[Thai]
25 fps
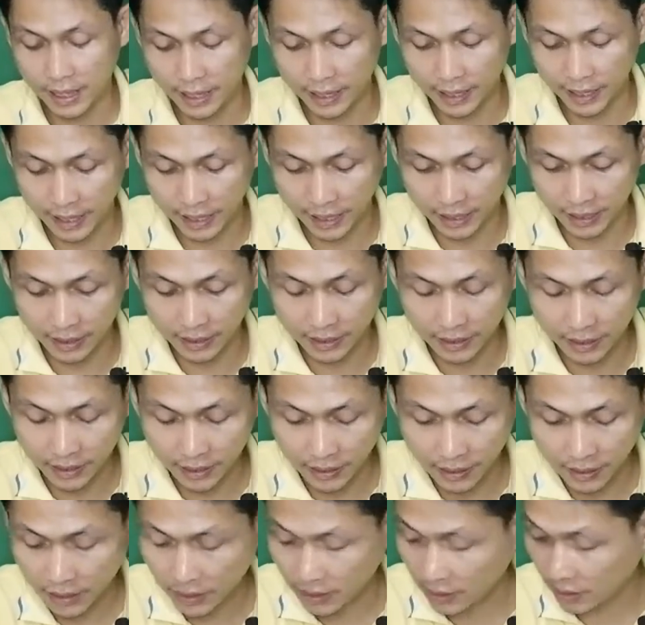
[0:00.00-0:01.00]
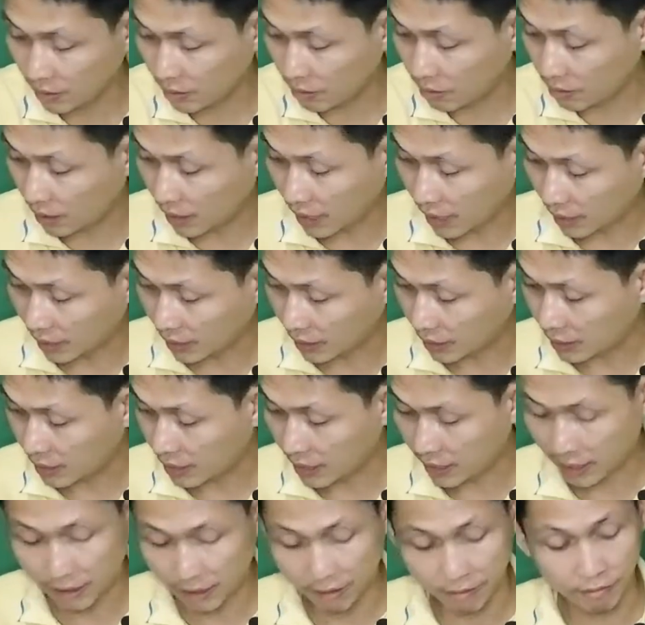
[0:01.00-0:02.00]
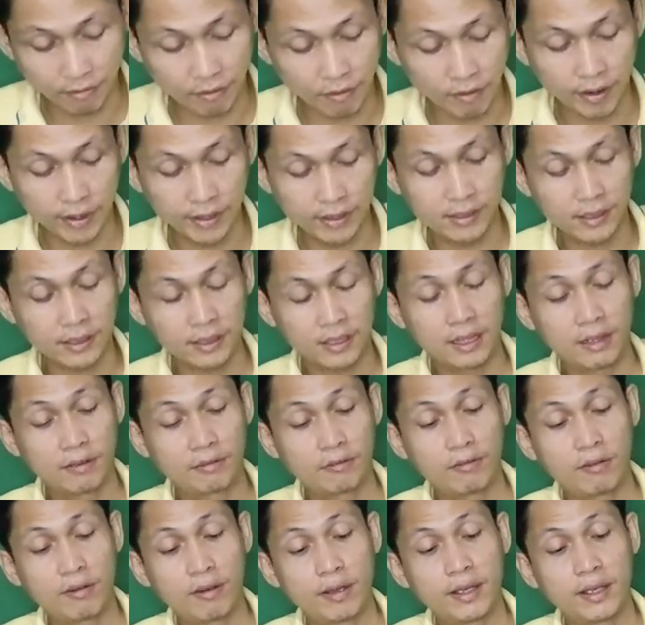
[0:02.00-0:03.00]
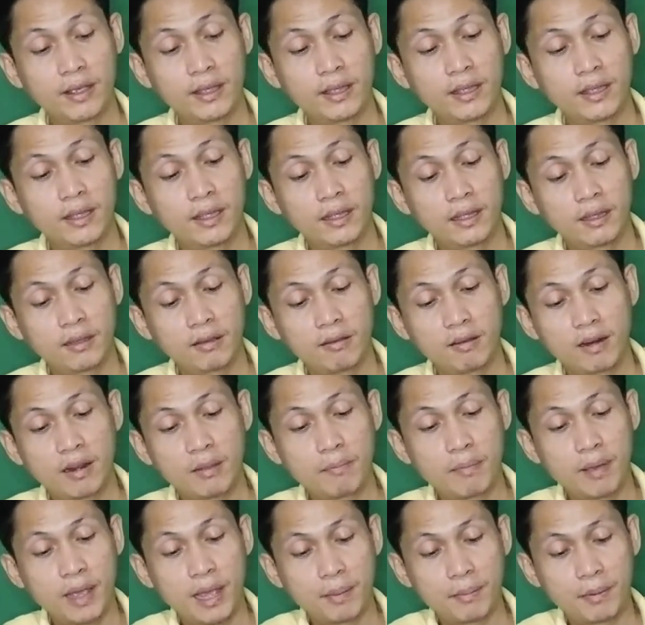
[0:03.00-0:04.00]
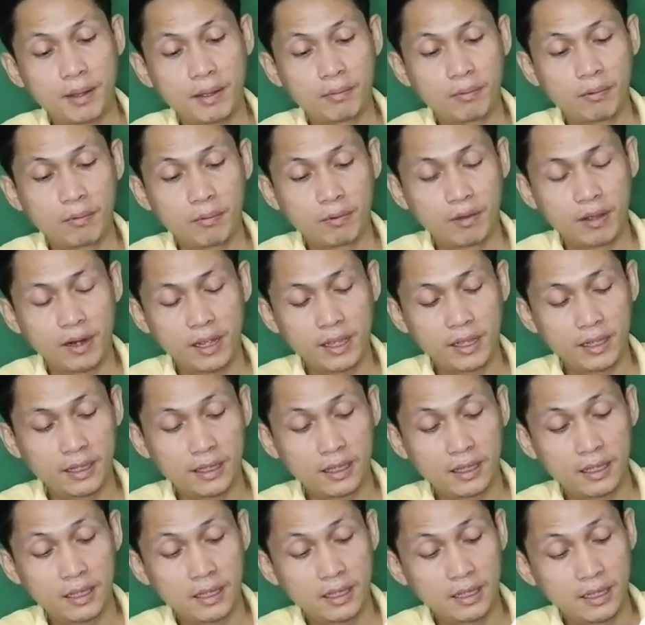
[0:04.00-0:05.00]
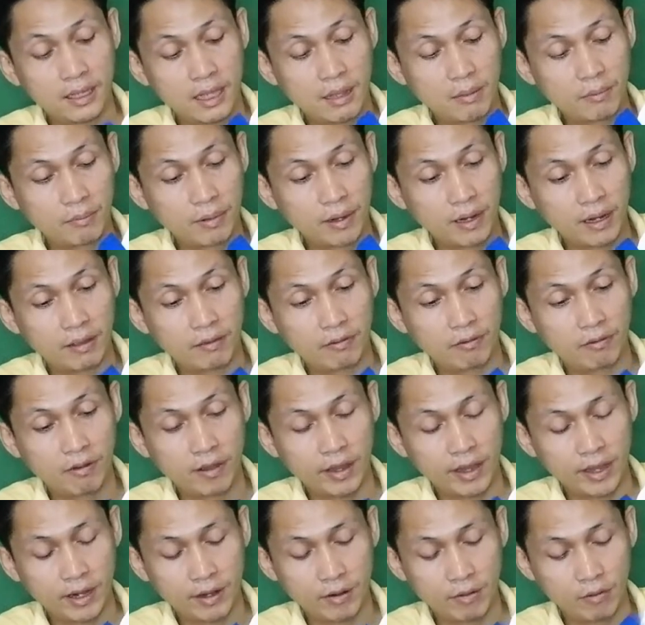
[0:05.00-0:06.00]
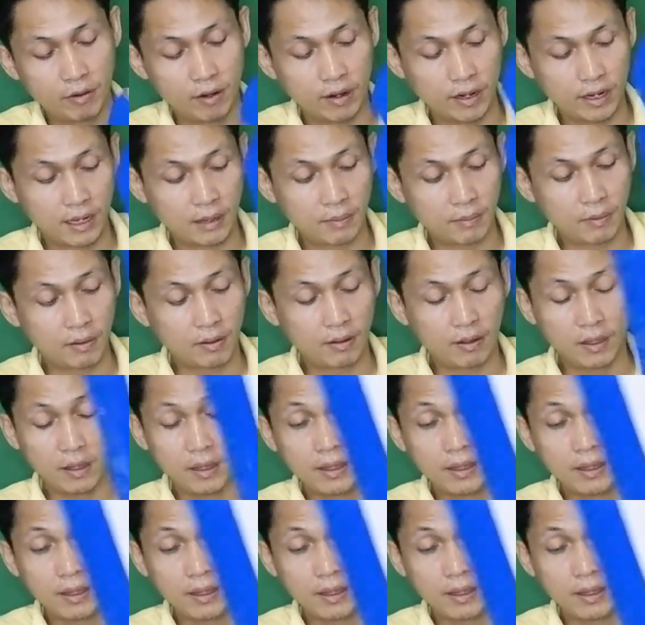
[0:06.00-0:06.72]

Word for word: ล้ายกันก็ขัดให้ได้ air foil ซึ่ง air foil ก็ในแบบนะครับ ผมก็ได้ทำเป็น air foil ให้ดูแล้วนะครับ ก็